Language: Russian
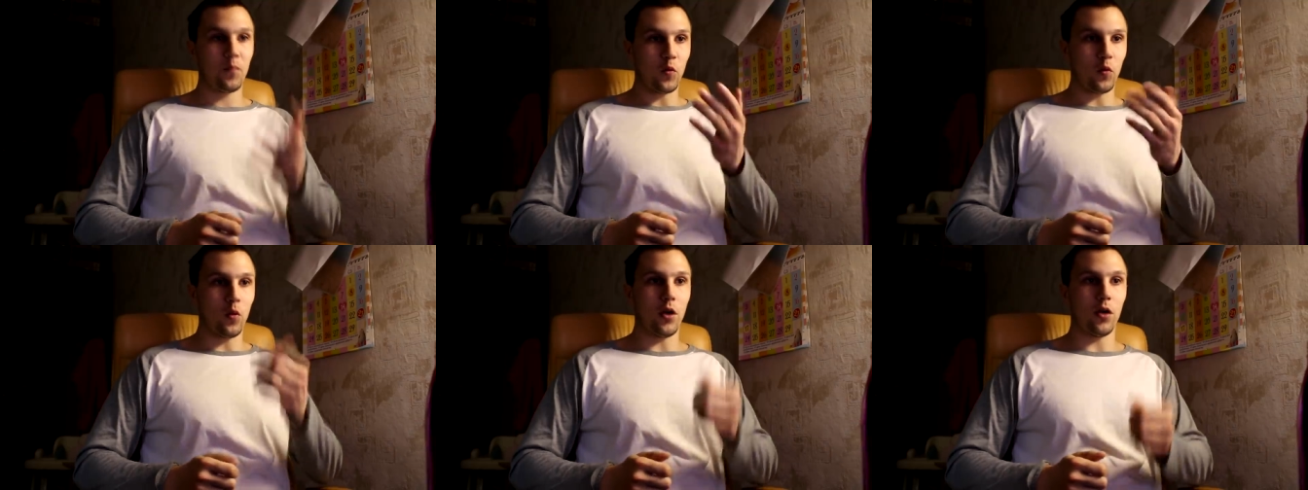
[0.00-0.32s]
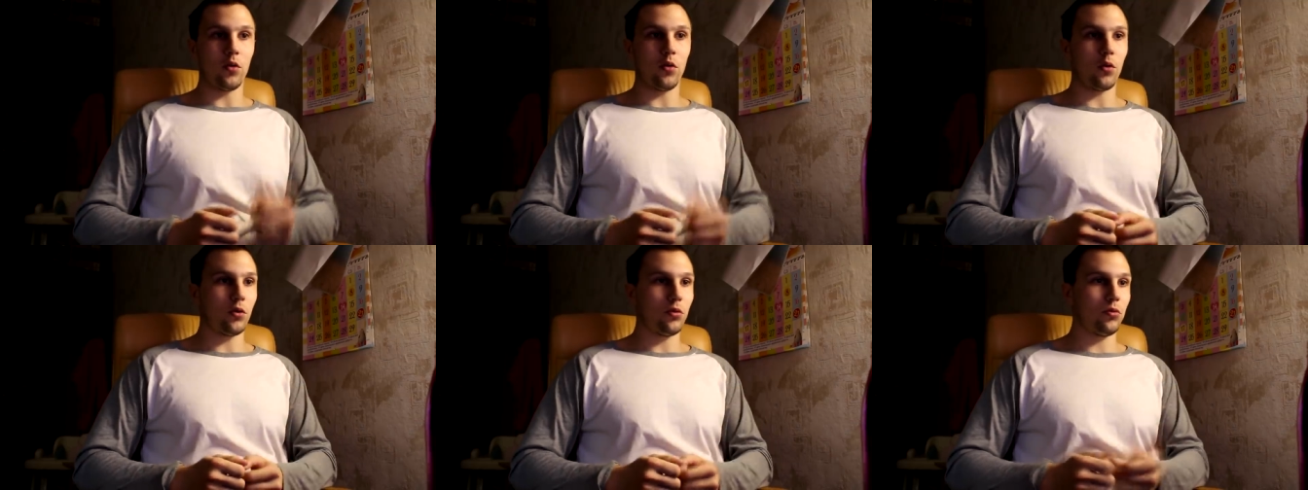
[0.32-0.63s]

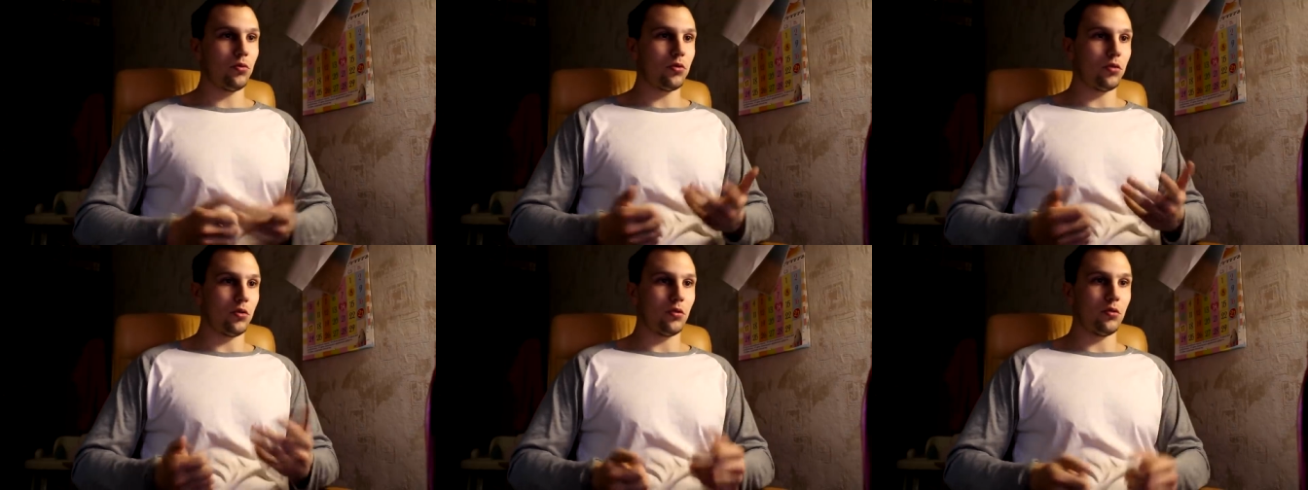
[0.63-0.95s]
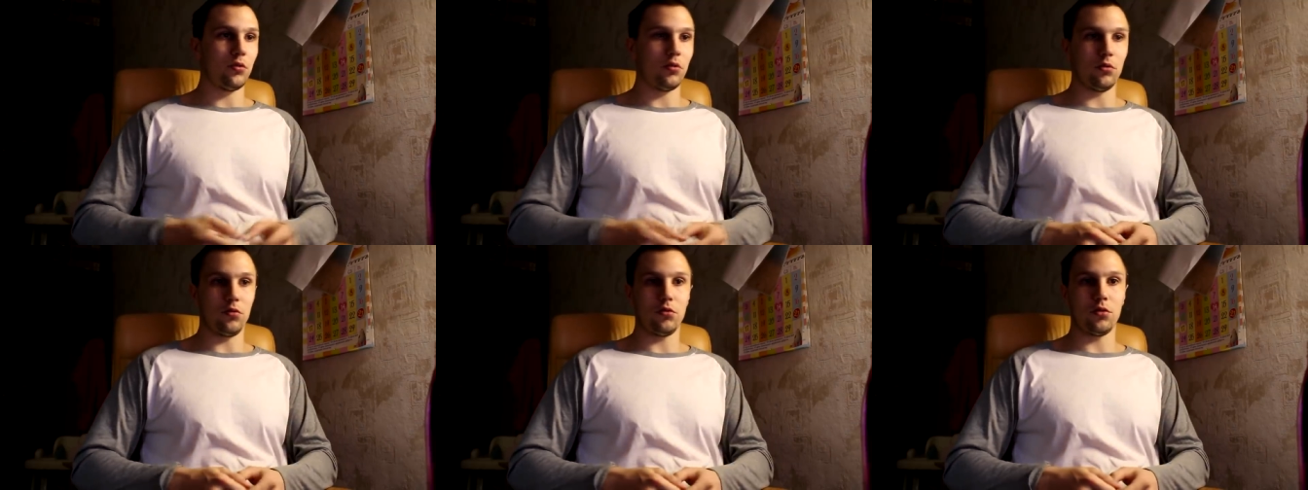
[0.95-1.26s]
Уголок нужен?
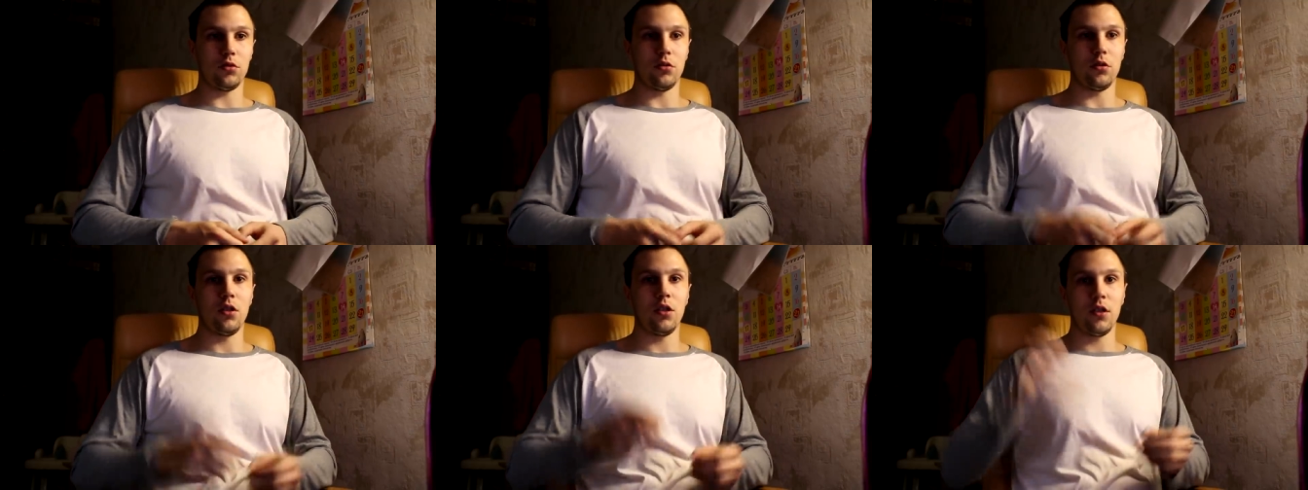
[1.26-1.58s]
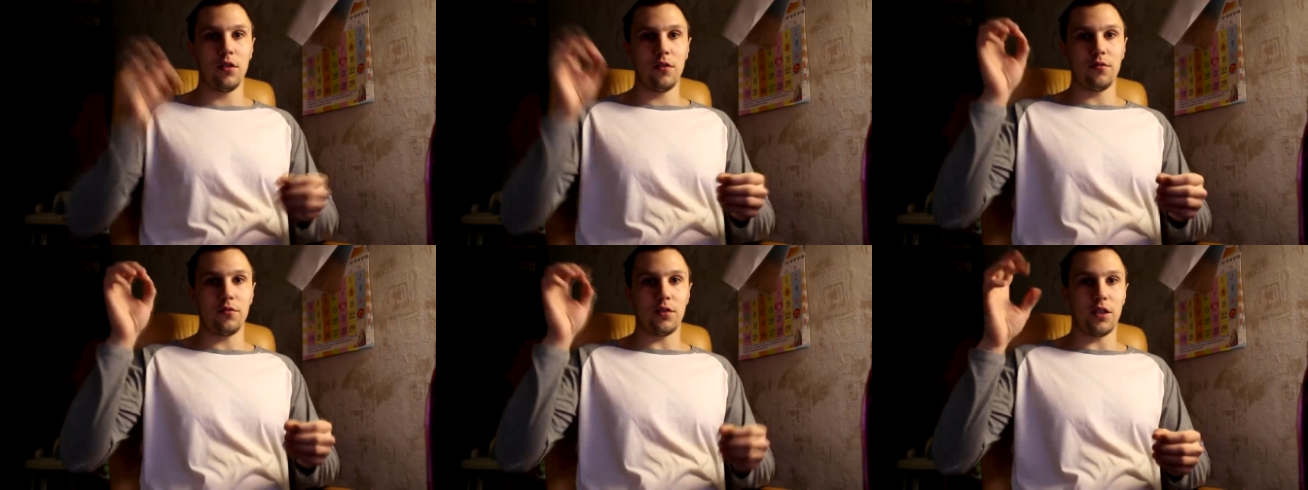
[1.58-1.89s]
Нужен.
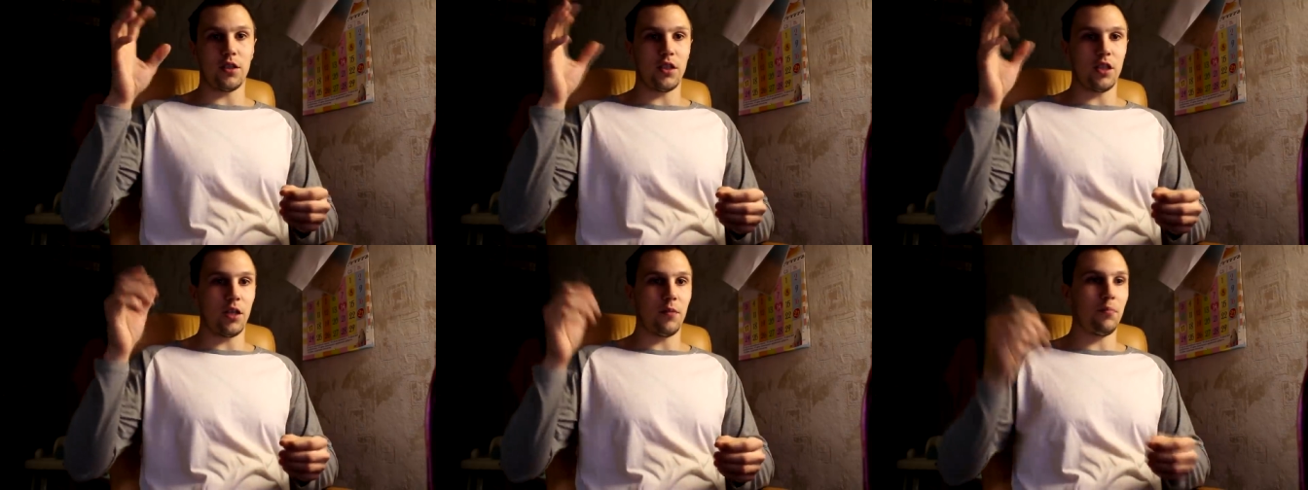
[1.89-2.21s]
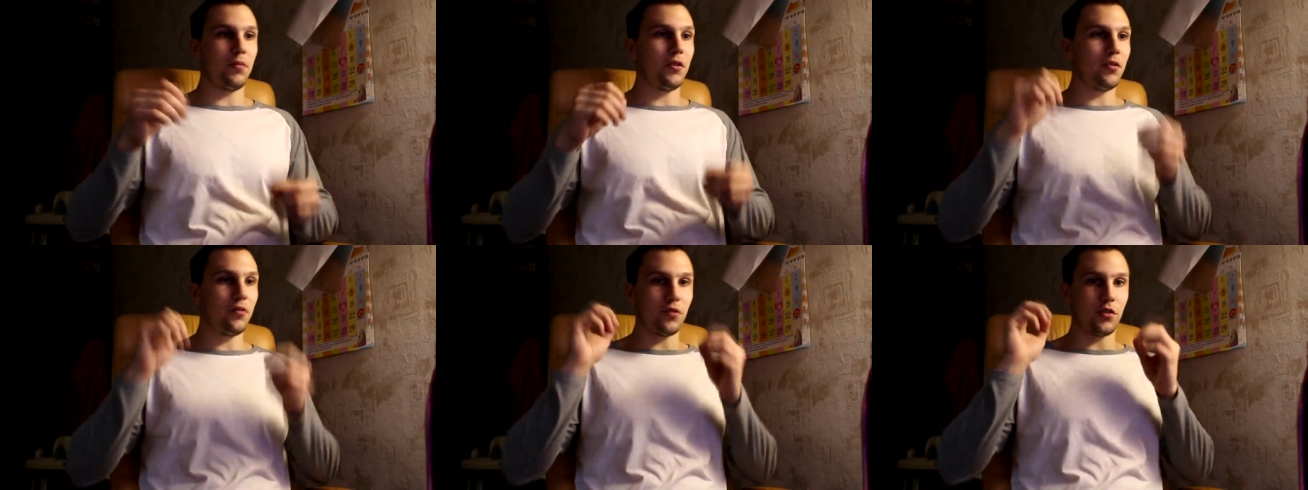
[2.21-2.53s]
Всякие
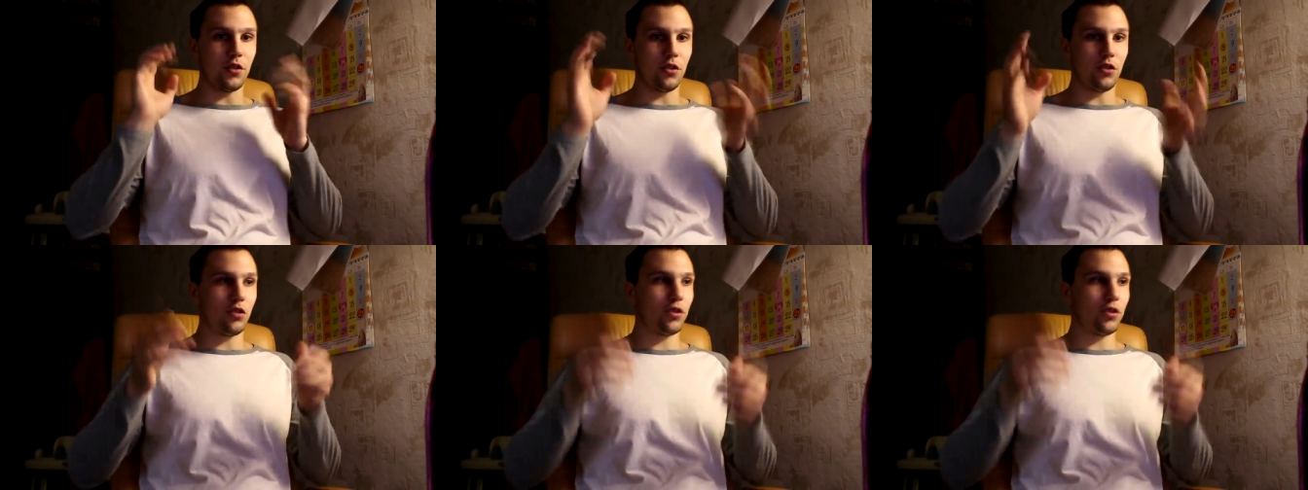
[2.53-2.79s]
обивки,